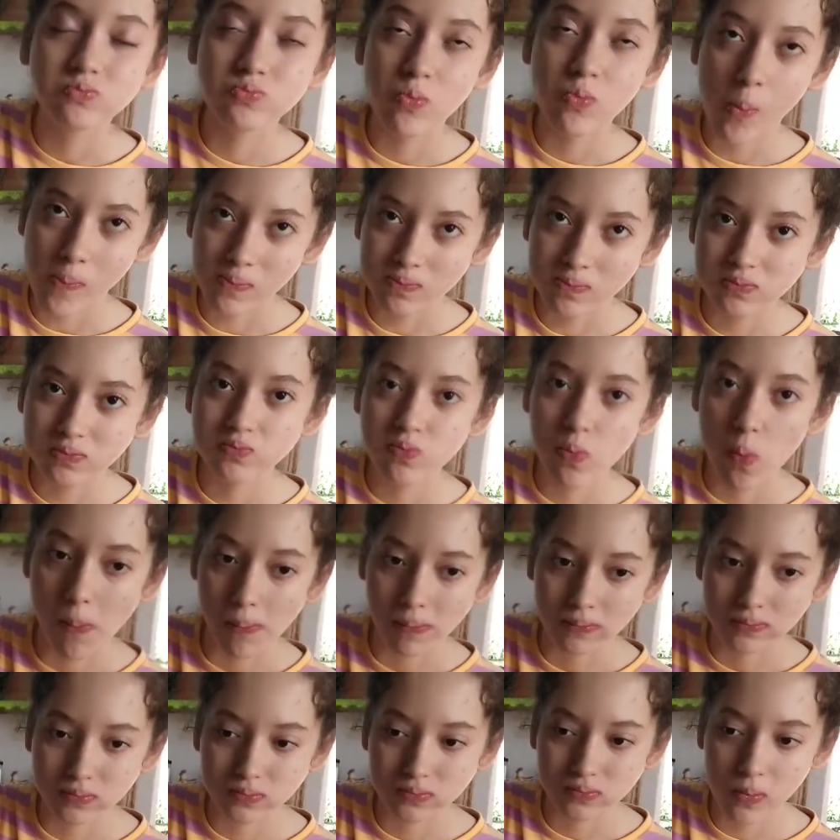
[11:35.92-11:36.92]
Mas não
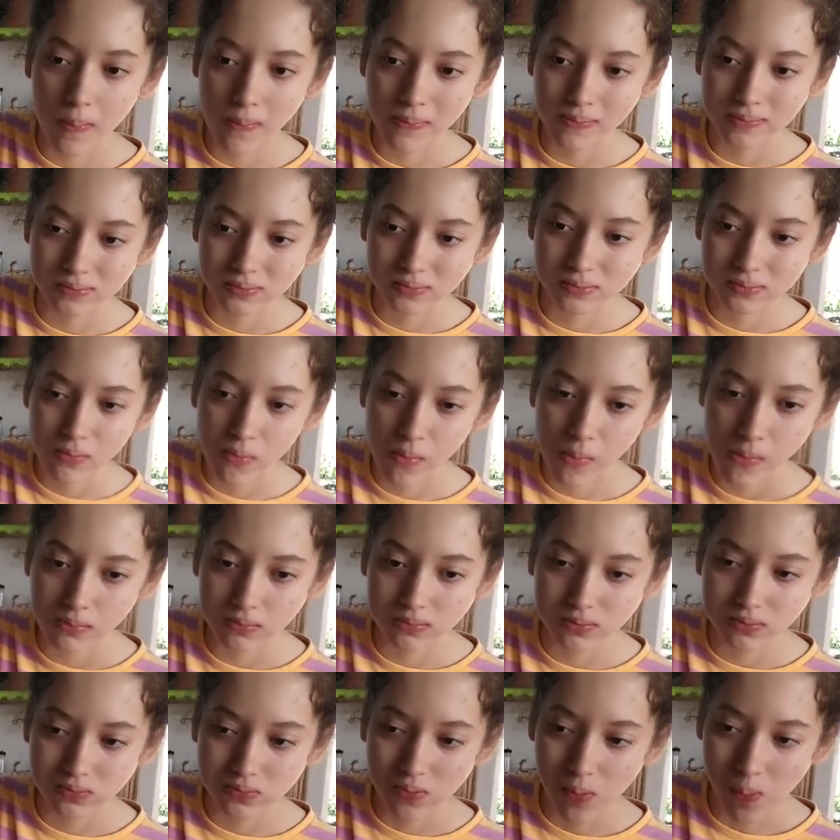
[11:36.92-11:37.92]
dispensa um churrasco, não.